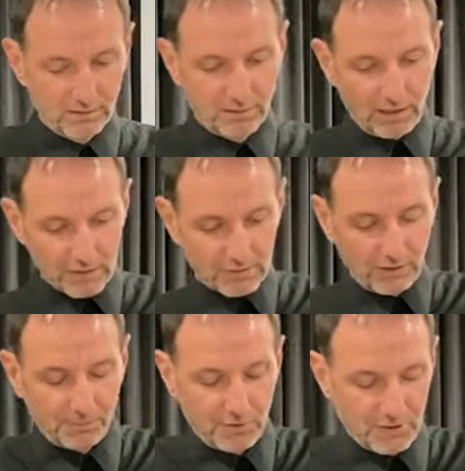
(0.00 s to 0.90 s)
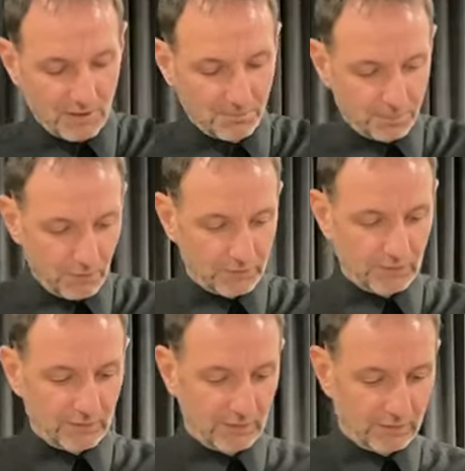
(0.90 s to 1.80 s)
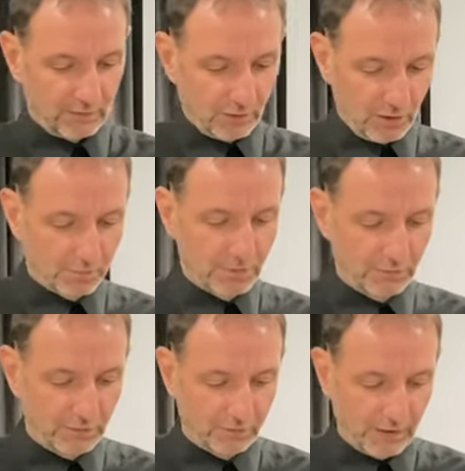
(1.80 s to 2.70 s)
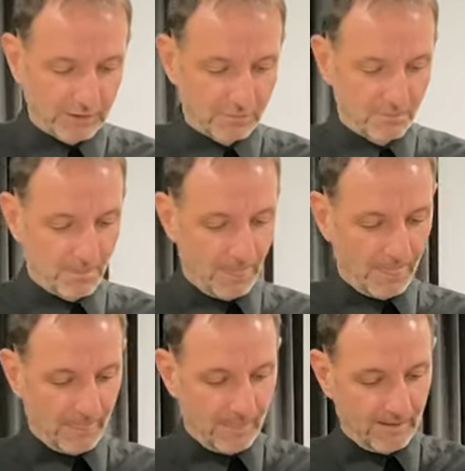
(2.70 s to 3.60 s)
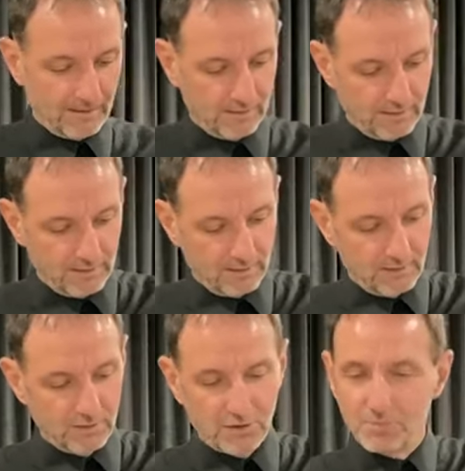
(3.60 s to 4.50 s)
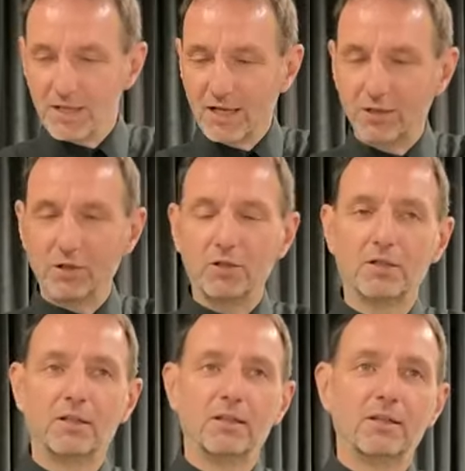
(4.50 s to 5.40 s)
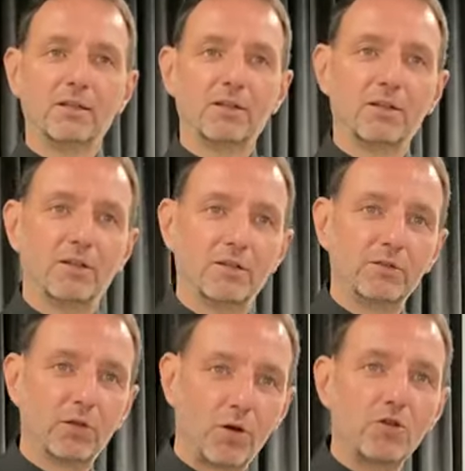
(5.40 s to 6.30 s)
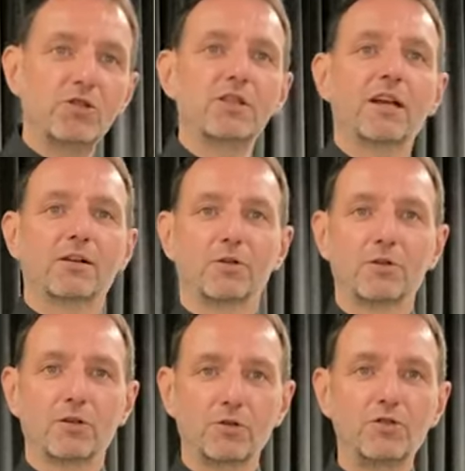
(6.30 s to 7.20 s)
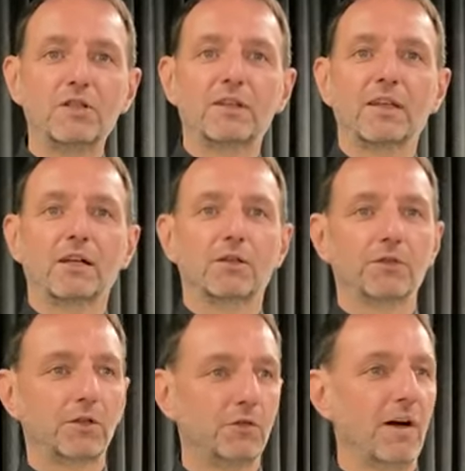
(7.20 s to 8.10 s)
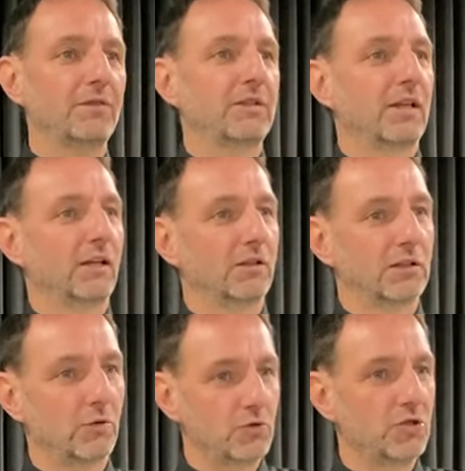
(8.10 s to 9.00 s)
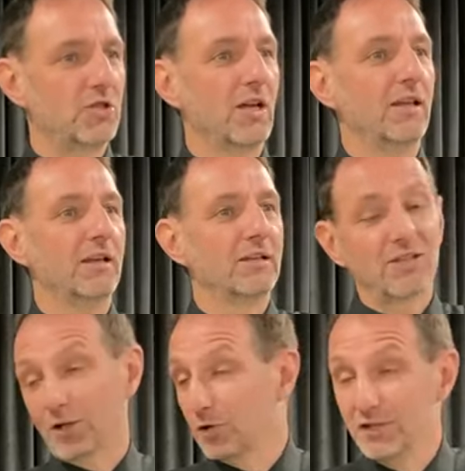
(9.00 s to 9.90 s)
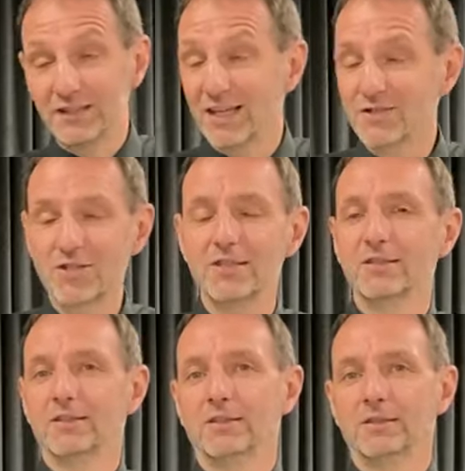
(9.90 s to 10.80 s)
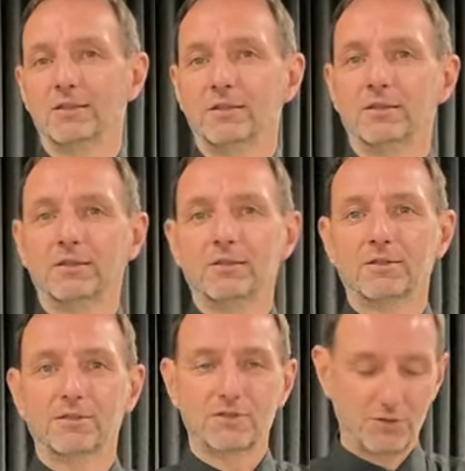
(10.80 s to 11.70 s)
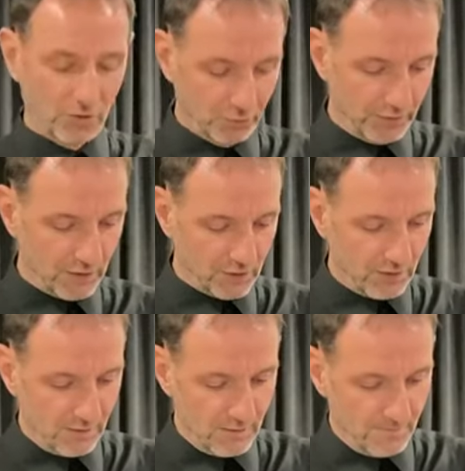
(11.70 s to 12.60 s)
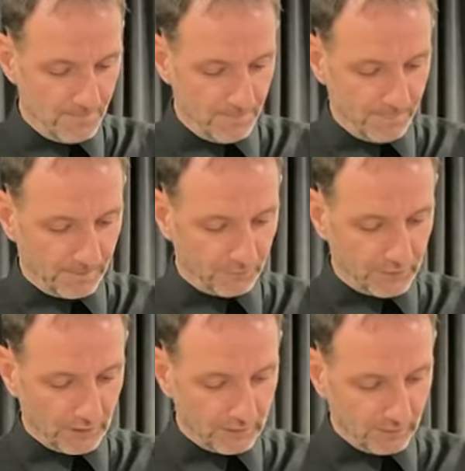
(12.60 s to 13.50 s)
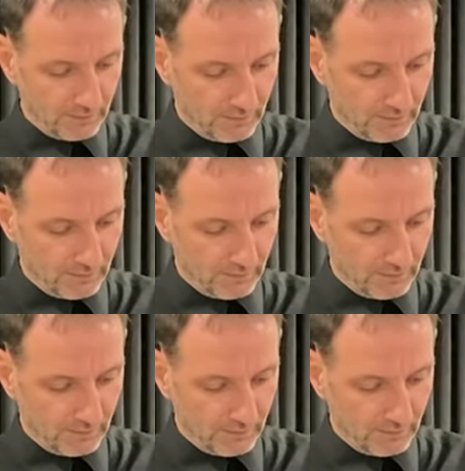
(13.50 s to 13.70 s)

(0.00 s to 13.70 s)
Każdy, jak powiedziałem, proces jest ogromnym wyzwaniem. Czy my, jako dorośli, jako rodzice, jako wychowawcy, jako nauczyciele, jako liderzy, czy również wtedy